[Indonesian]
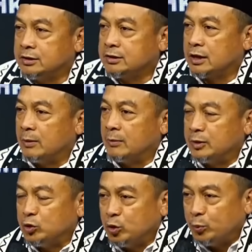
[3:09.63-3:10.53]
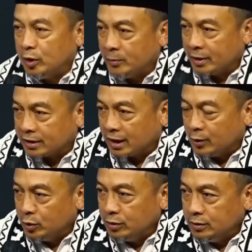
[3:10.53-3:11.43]
selama 75
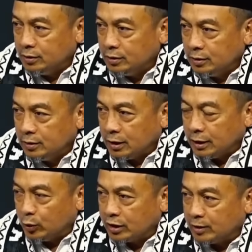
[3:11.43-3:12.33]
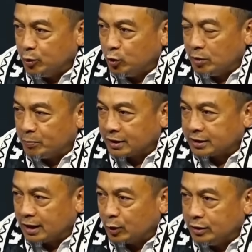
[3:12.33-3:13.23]
tahun
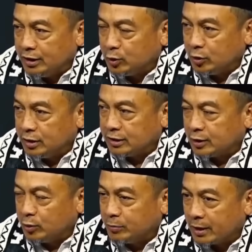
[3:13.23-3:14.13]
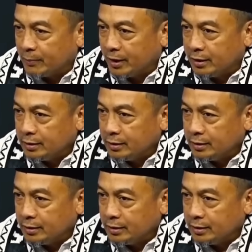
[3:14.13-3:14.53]
2024 kalau dihitung dari tahun berapa?